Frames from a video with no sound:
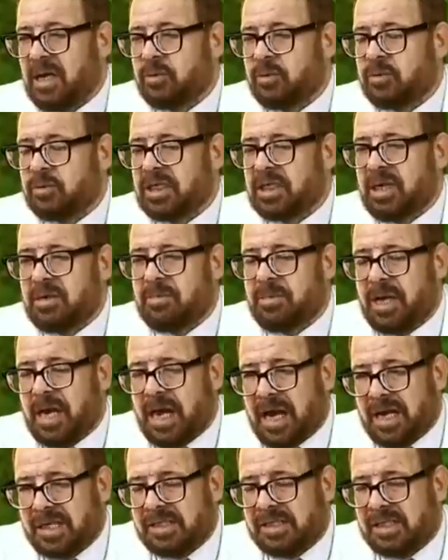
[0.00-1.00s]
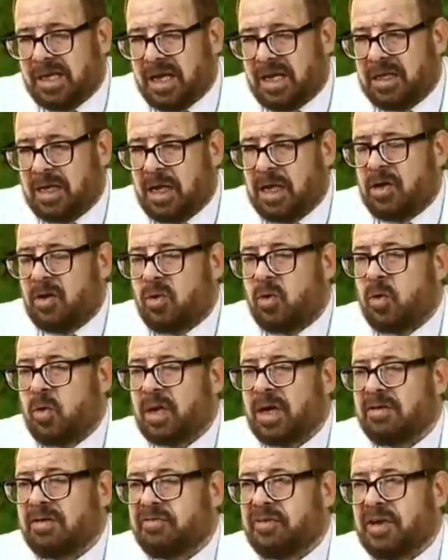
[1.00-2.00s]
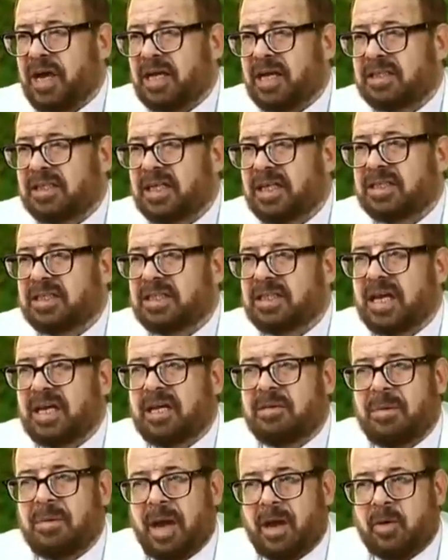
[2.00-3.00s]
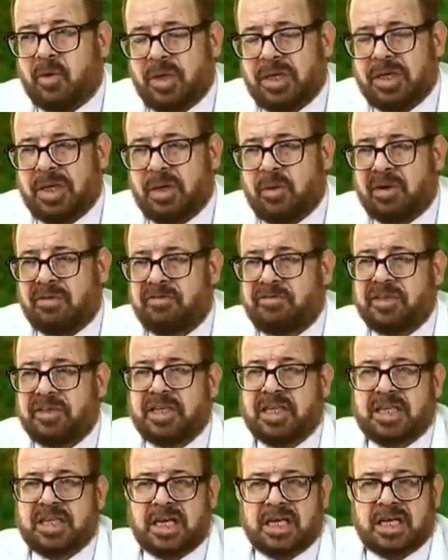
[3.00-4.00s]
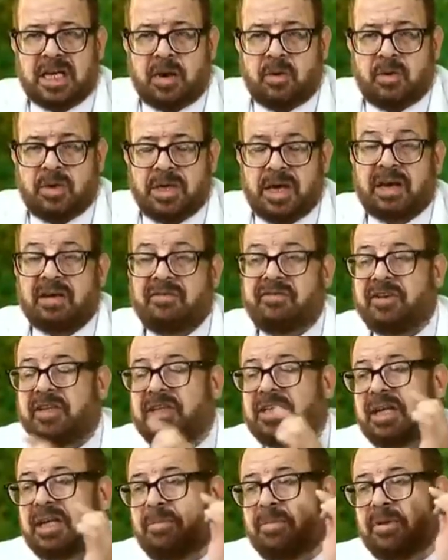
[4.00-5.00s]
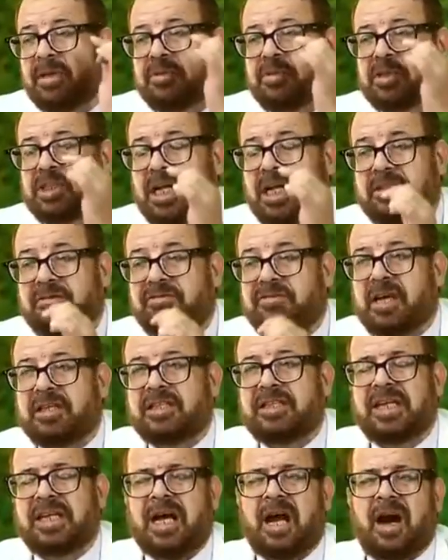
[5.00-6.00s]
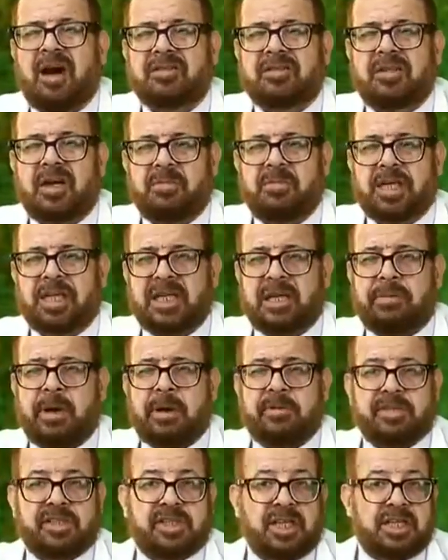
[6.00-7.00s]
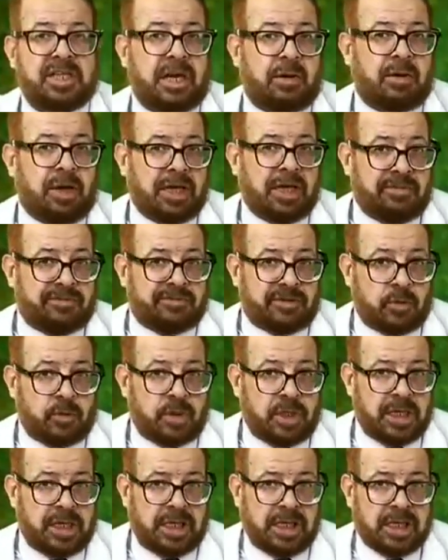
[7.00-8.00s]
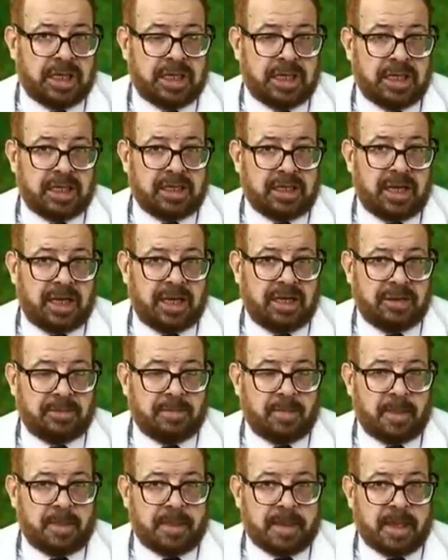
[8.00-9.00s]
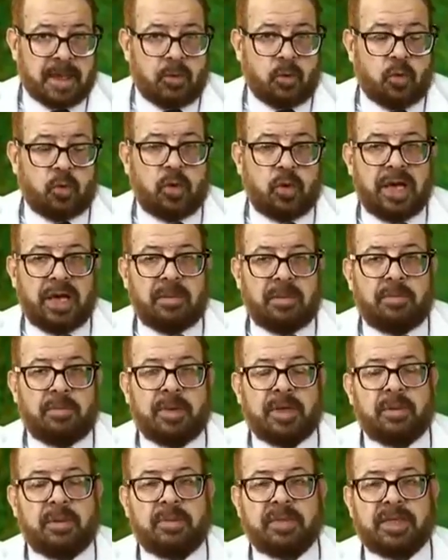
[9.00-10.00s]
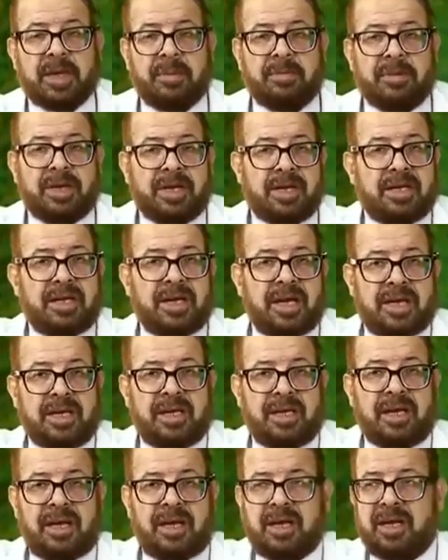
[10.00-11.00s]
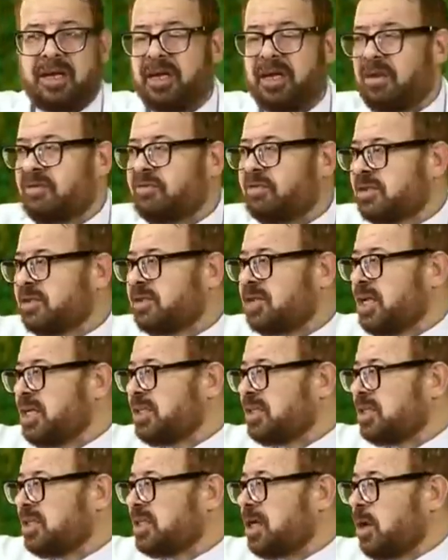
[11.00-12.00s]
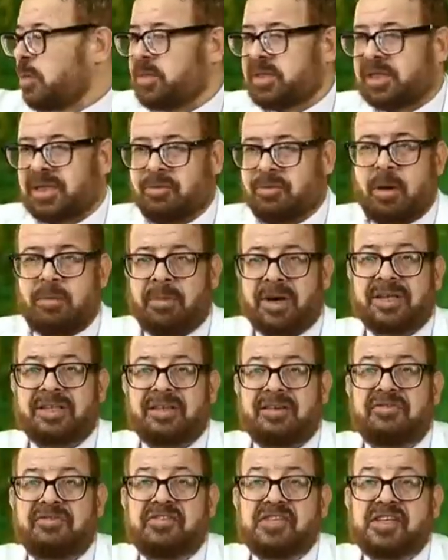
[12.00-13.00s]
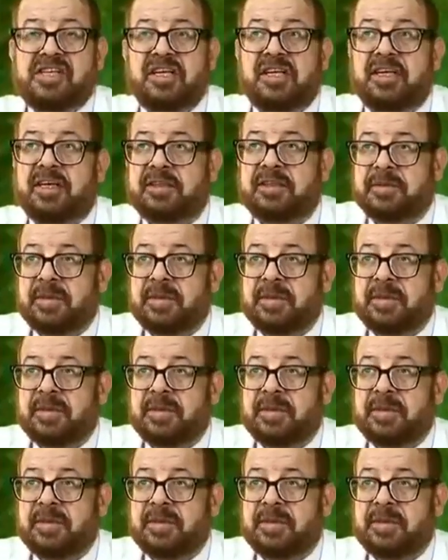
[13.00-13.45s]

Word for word: وديدان البلهارسيا وكان في عندنا الديدان المعويه وكان في ديدان رئويه كان في ديدان بتمشي تحت في ديدان اخطر من كده بقى بتسد الاوعيه الليمفاويه ها وبتعمل الفانسيسيس او بيسموها مرض الفيل